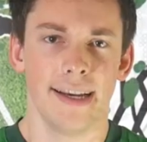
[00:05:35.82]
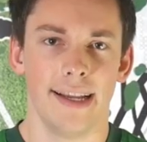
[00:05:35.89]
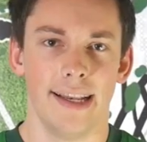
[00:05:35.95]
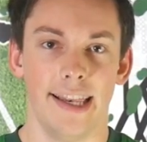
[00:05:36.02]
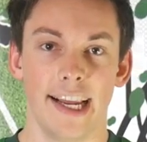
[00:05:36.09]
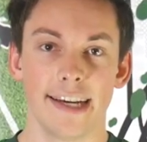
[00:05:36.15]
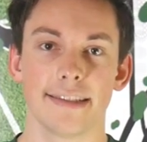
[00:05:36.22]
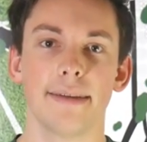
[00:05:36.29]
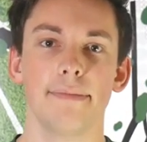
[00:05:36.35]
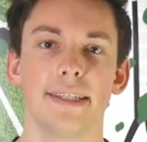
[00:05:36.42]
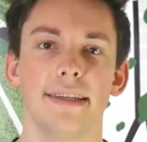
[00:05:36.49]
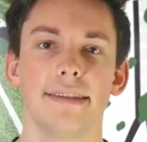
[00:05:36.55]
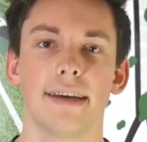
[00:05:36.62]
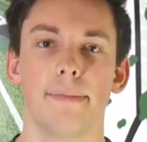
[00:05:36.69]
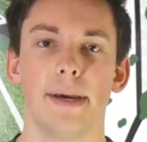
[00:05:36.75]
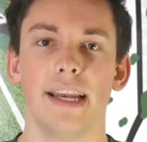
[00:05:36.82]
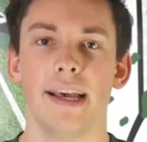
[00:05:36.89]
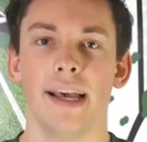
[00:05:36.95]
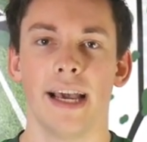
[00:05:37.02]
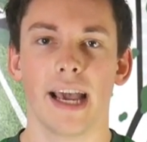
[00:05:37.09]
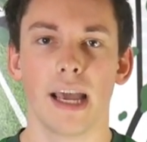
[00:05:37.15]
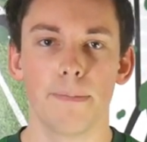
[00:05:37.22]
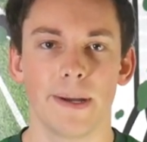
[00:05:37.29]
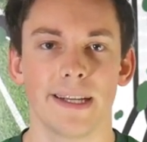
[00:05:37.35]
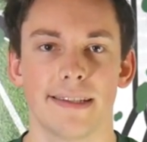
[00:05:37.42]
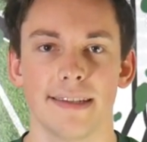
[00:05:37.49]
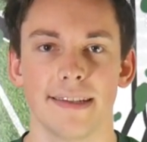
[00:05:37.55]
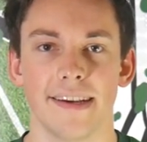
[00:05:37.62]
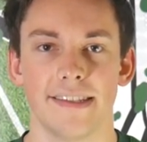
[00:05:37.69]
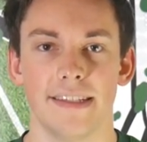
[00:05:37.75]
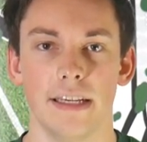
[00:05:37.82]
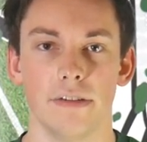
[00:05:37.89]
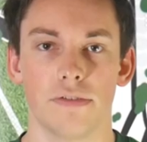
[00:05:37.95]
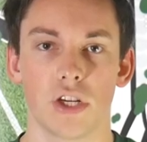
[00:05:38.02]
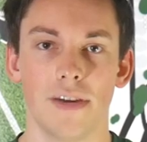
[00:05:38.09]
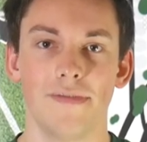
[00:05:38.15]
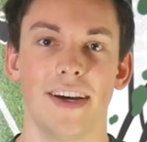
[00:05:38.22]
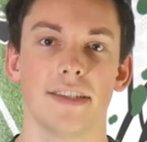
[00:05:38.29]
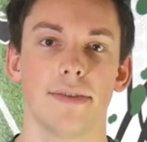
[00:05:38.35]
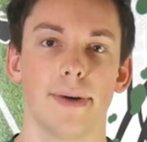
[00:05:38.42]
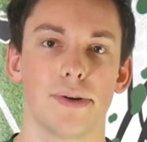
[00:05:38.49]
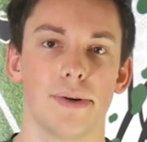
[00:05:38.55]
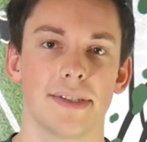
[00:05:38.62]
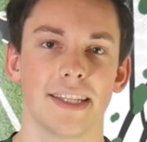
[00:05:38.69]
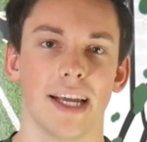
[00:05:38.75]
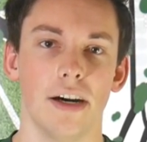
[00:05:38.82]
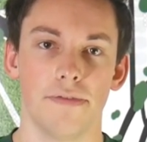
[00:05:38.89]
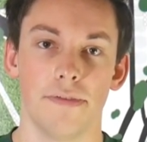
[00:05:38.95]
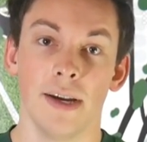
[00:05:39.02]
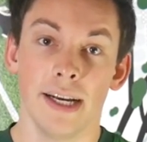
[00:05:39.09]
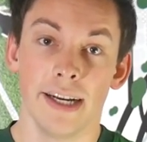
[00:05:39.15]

Langsam ist die Tabelle repräsentativ. Schauen wir also mal kurz drauf.